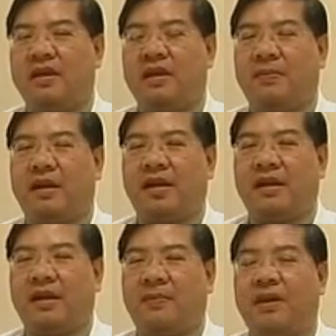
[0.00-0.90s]
เฉียบพลัน
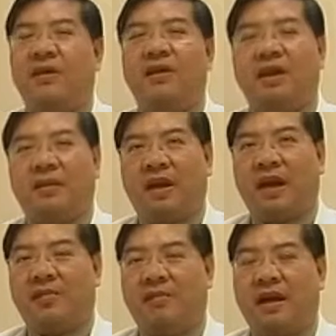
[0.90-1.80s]
เนี่ยเป็นโรคที่สำ
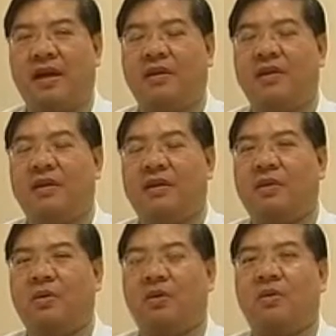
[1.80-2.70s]
คัญมาก
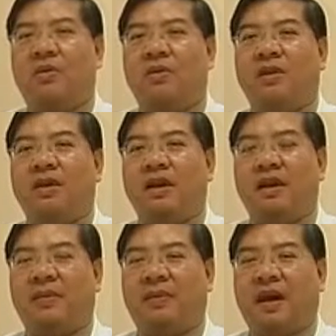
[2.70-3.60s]
ทุกคนคงคุ้นเคย
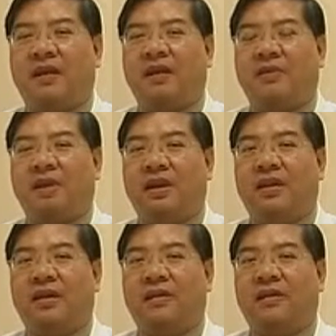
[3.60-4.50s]
กับการที่อยู่ดี
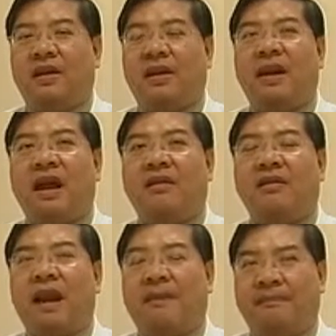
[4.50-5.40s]
คนที่รักก็
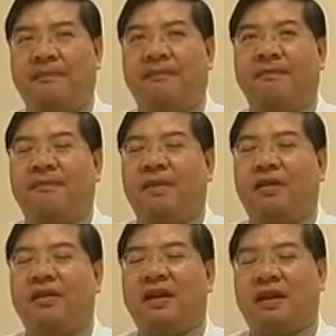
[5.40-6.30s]
หลับ แล้
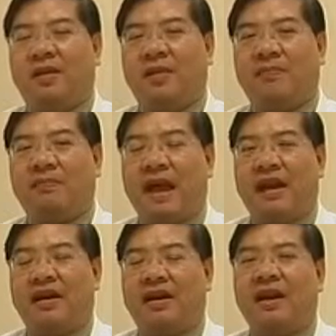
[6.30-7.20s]
วก็เสียชีวิตไป
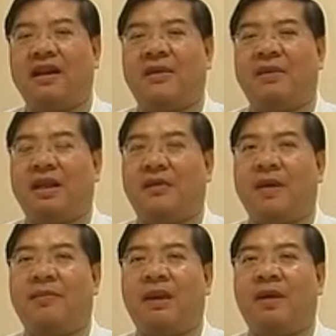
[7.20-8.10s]
หรือกำลังทำกิจ
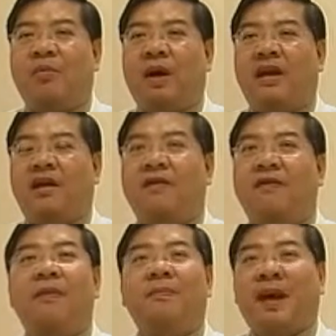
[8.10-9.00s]
วัตรประจำวันแล้วก็
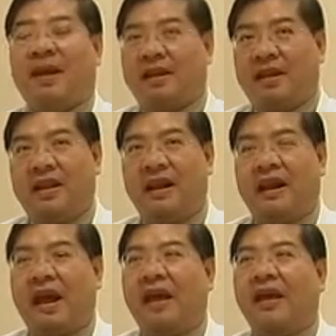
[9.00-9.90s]
ฟุบไปทันทีทัน
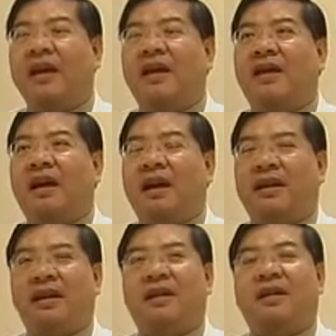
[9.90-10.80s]
ใดอัน
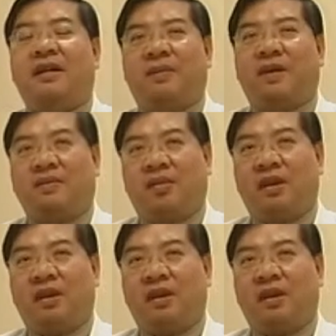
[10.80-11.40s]
นี้เกือบทั้งหมดจะ